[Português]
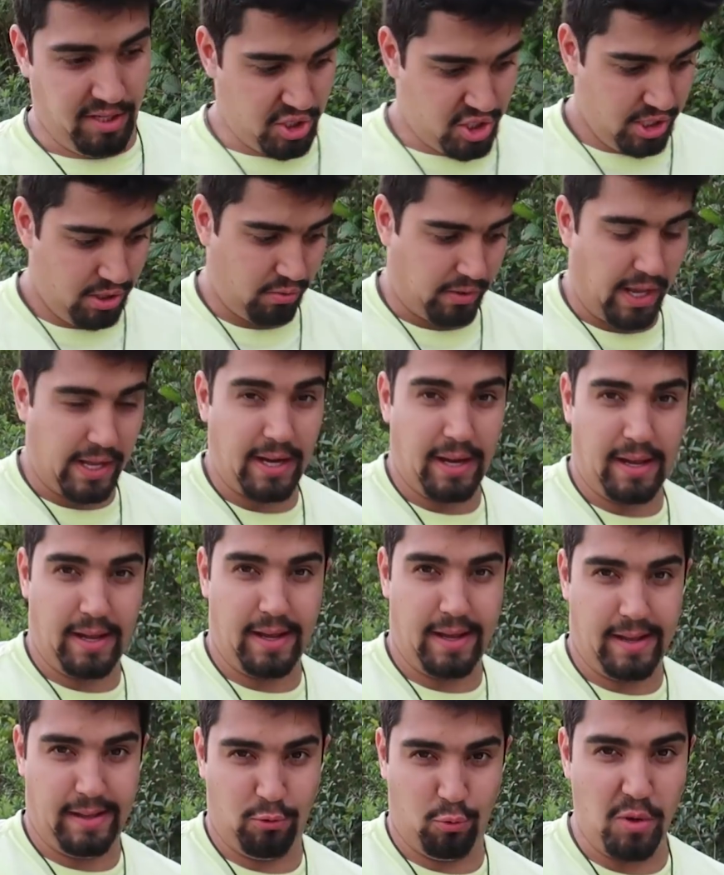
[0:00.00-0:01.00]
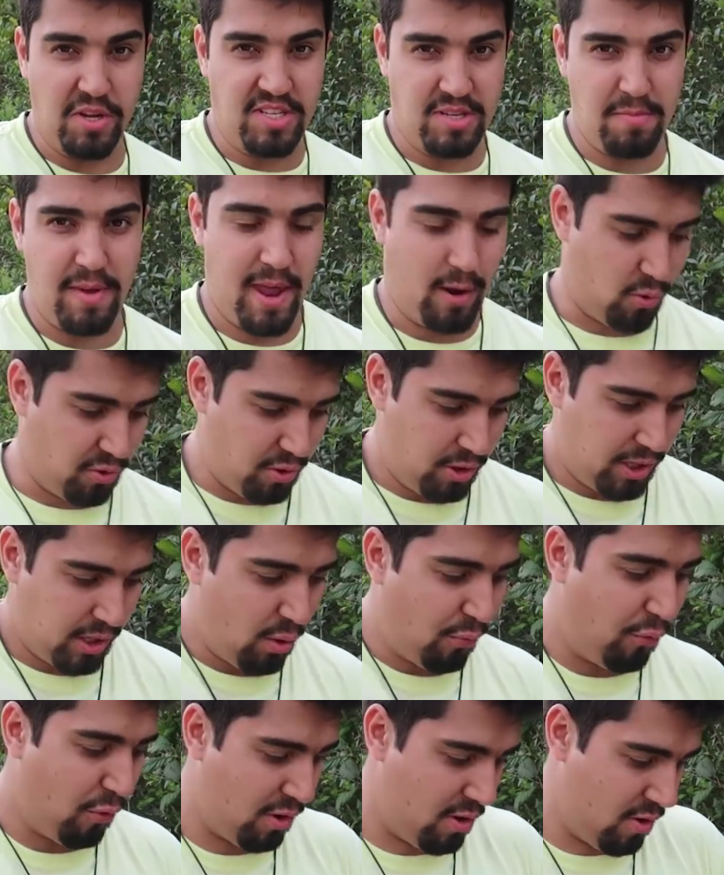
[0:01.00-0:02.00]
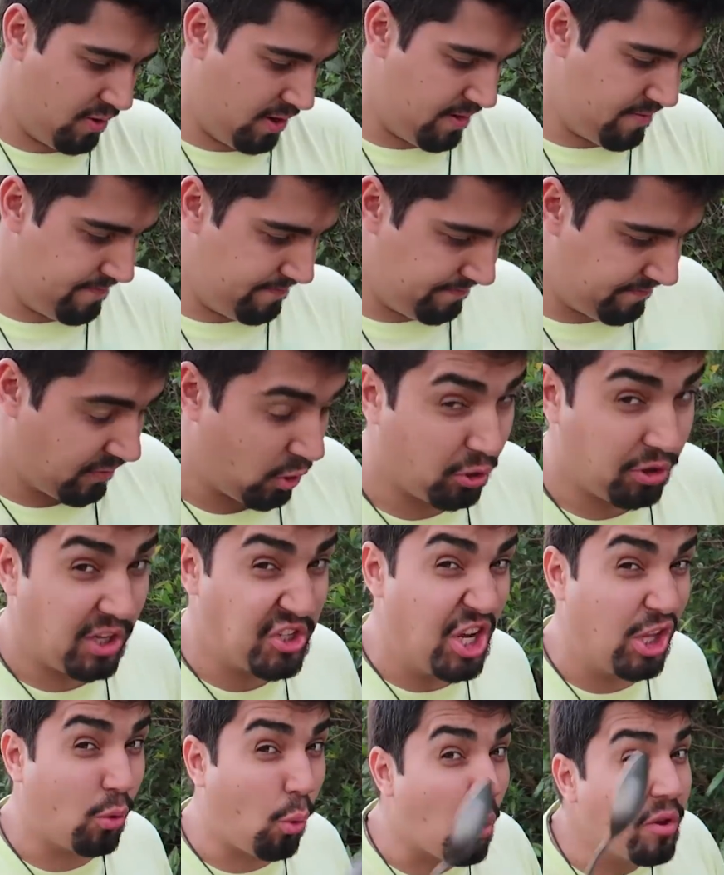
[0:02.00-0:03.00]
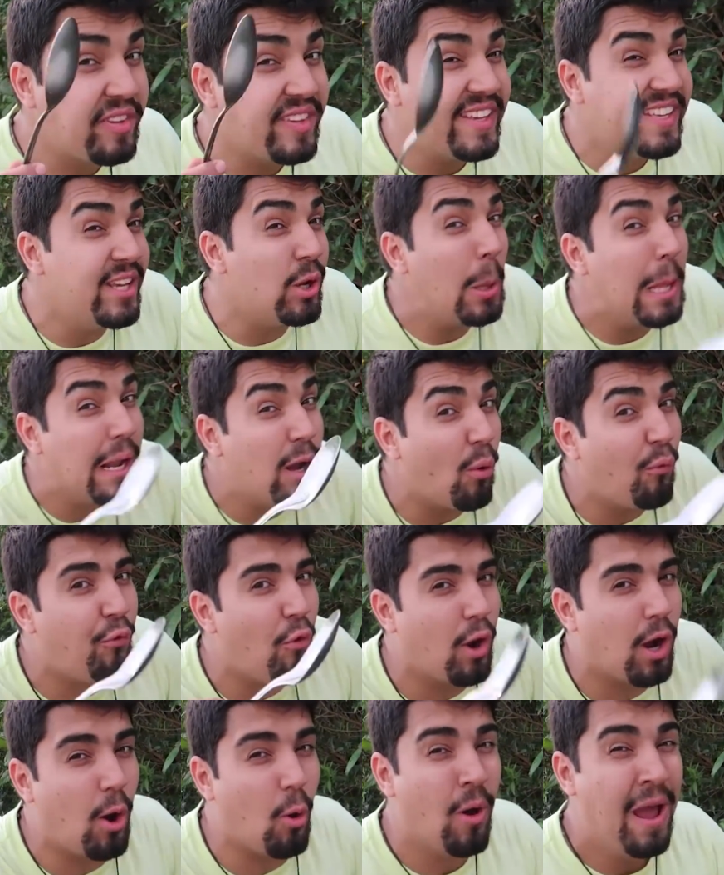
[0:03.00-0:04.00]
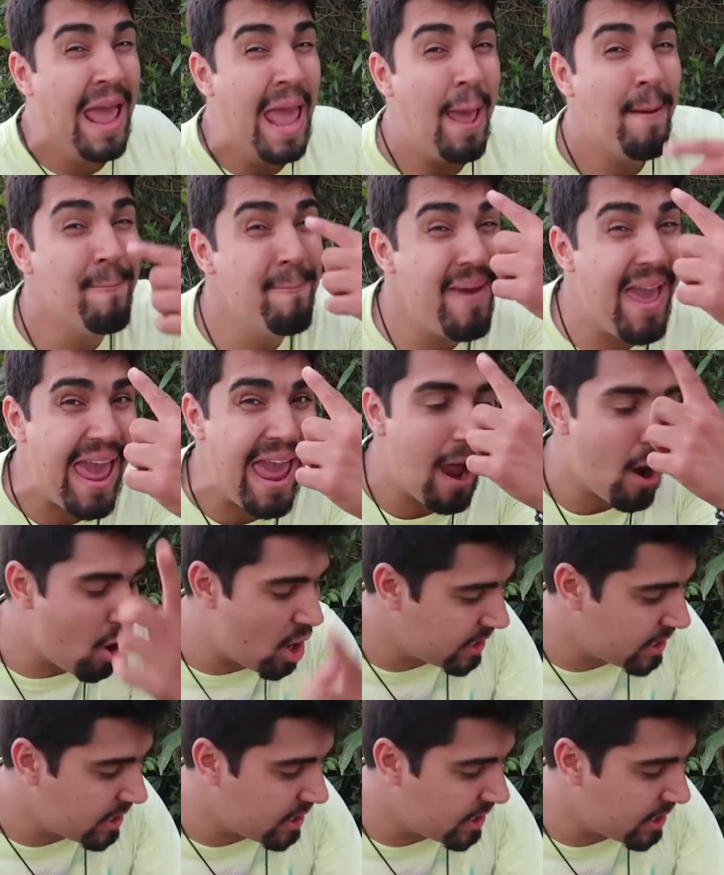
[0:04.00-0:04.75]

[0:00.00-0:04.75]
Vocês viram que era 2 e meia quando eu liguei o fogão. Quando a gente conseguiu ligar o fogão, meia